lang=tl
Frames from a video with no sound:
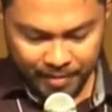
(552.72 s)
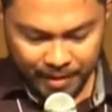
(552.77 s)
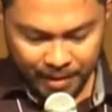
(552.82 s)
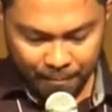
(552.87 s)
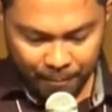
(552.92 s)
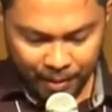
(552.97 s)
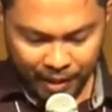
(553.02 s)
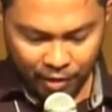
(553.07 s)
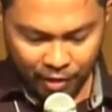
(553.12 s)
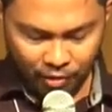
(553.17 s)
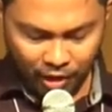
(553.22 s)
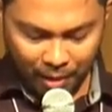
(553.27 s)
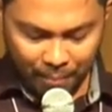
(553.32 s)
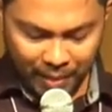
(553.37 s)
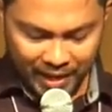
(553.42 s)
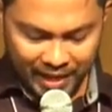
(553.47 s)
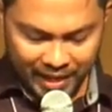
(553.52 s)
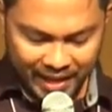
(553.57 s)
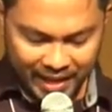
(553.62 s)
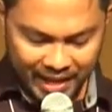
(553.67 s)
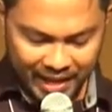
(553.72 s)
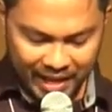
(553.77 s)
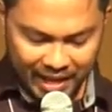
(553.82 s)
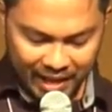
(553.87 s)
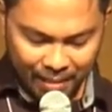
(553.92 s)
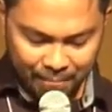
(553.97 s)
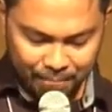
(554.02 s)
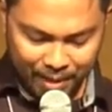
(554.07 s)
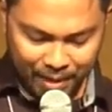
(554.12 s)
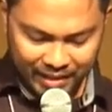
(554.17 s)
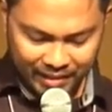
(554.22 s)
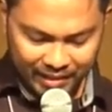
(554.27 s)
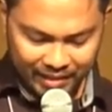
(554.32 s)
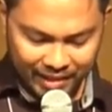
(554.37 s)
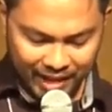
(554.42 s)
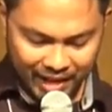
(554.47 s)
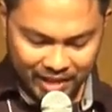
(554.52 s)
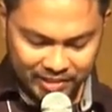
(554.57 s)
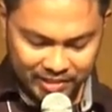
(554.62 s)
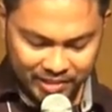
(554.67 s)
Pero kapag nagiging kampante
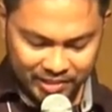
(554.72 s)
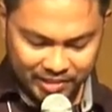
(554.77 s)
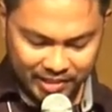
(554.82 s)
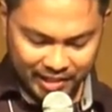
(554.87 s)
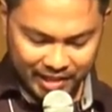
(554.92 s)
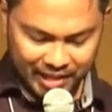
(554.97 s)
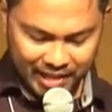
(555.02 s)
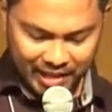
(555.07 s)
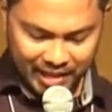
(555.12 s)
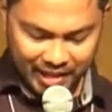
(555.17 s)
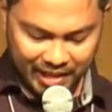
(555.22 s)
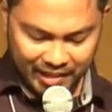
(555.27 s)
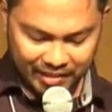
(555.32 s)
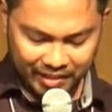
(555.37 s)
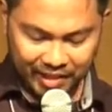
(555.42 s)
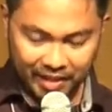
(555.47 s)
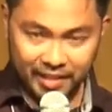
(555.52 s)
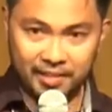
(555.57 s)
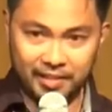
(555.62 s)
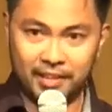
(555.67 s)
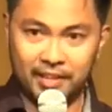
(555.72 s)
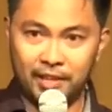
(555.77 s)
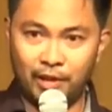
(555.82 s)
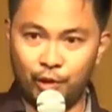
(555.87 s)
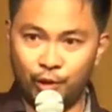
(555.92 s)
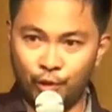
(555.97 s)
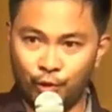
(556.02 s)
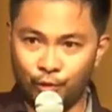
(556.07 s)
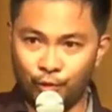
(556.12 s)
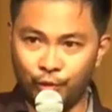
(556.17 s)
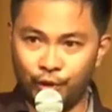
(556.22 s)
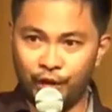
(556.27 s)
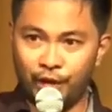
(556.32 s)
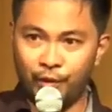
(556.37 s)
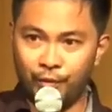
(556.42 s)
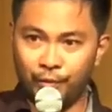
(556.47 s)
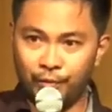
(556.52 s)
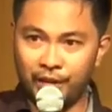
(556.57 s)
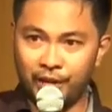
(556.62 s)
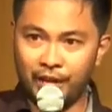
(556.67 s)
tayo sa sarili natin, yung
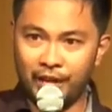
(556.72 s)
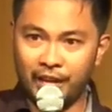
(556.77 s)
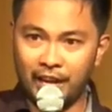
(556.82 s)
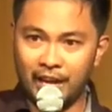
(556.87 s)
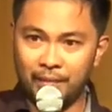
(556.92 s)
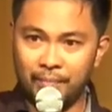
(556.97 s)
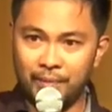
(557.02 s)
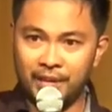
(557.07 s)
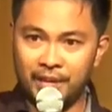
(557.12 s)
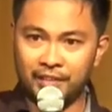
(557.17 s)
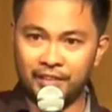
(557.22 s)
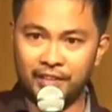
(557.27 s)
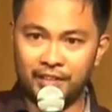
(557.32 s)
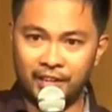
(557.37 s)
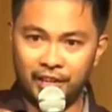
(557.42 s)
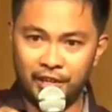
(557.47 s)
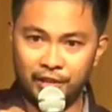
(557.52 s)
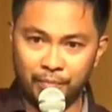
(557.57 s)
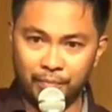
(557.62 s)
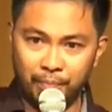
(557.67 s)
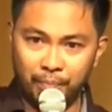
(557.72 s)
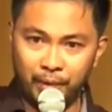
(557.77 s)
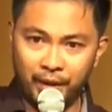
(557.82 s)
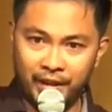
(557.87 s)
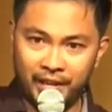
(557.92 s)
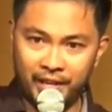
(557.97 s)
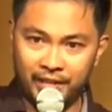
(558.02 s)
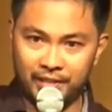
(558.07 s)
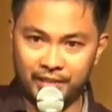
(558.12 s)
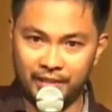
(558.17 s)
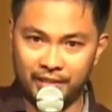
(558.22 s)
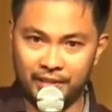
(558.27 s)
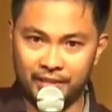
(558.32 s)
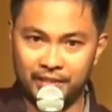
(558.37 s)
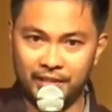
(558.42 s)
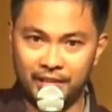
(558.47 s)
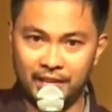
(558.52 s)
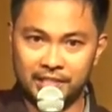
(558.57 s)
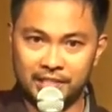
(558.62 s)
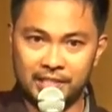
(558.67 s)
unang-unang kalaban natin ay yung pride
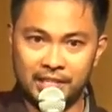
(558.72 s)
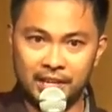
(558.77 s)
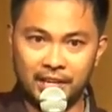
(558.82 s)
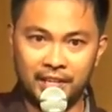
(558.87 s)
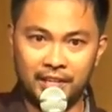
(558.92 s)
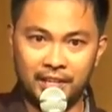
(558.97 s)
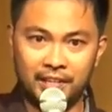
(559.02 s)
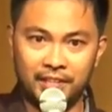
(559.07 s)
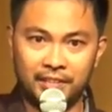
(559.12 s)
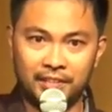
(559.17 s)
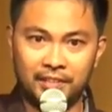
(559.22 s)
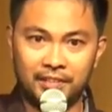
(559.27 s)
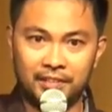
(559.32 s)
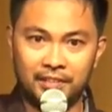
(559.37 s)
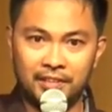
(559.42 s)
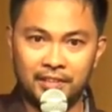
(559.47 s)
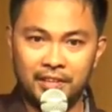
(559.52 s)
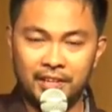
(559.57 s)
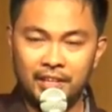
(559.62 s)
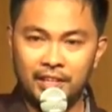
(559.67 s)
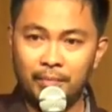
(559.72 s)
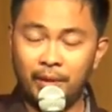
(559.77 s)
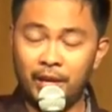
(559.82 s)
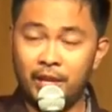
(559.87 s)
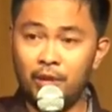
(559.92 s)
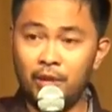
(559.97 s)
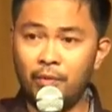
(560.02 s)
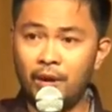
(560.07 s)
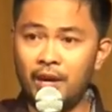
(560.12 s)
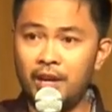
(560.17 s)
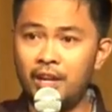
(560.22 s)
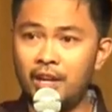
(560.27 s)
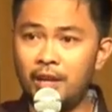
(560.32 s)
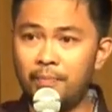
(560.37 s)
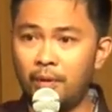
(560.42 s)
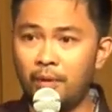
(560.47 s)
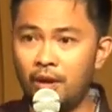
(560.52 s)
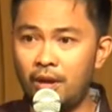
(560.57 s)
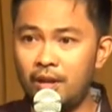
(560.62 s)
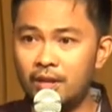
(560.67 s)
na nasa heart natin. Di ba yung warning ni
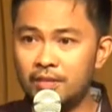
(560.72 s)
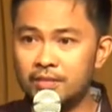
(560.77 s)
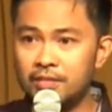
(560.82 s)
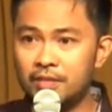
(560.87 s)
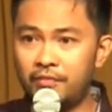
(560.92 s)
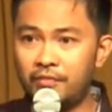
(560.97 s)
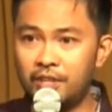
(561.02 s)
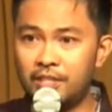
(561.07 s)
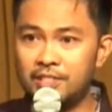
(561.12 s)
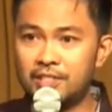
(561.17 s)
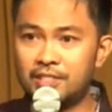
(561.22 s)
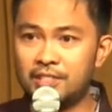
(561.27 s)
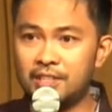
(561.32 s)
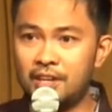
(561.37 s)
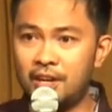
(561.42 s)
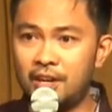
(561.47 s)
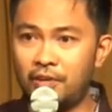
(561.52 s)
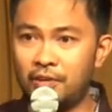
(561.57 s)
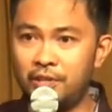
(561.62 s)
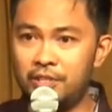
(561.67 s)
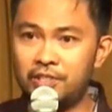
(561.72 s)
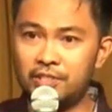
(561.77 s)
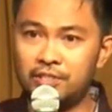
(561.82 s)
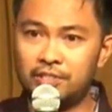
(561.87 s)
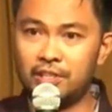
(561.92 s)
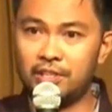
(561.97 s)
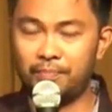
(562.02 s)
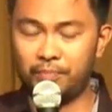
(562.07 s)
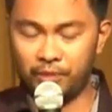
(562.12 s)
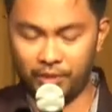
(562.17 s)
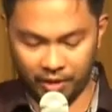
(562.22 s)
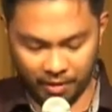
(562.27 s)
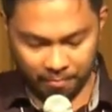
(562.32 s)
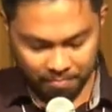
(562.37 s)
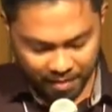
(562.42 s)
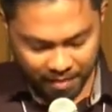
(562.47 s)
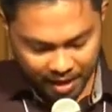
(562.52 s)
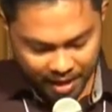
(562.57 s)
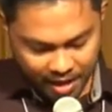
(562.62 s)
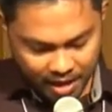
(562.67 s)
Paul sa so 1 uh, Corinthians chapter
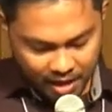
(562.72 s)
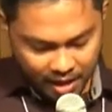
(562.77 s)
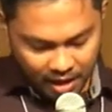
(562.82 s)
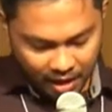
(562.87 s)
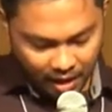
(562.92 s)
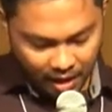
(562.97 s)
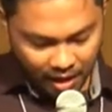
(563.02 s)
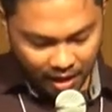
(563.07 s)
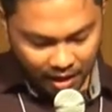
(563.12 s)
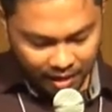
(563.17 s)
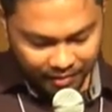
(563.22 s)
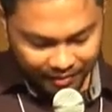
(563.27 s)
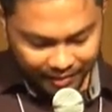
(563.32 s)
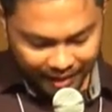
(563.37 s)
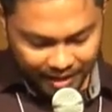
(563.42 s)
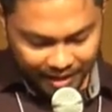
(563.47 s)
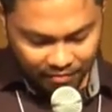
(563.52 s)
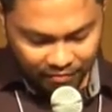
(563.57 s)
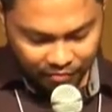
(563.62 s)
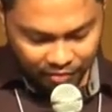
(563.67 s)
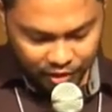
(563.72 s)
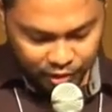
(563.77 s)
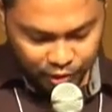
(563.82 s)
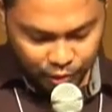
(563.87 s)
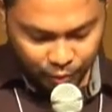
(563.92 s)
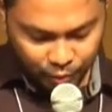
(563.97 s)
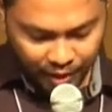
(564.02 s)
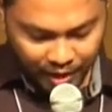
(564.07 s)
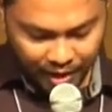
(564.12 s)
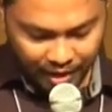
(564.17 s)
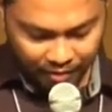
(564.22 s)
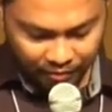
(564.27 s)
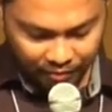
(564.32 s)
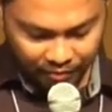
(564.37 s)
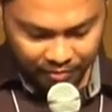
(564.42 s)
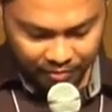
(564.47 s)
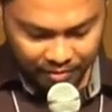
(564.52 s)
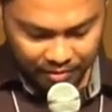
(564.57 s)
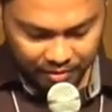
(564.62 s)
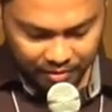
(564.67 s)
uh, 10 verse
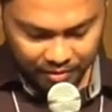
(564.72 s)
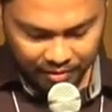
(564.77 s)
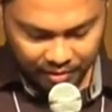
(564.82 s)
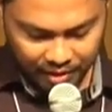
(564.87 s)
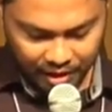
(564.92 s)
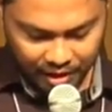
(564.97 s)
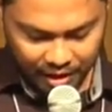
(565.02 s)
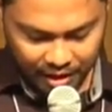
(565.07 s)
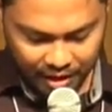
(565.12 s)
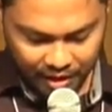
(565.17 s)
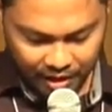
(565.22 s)
12 na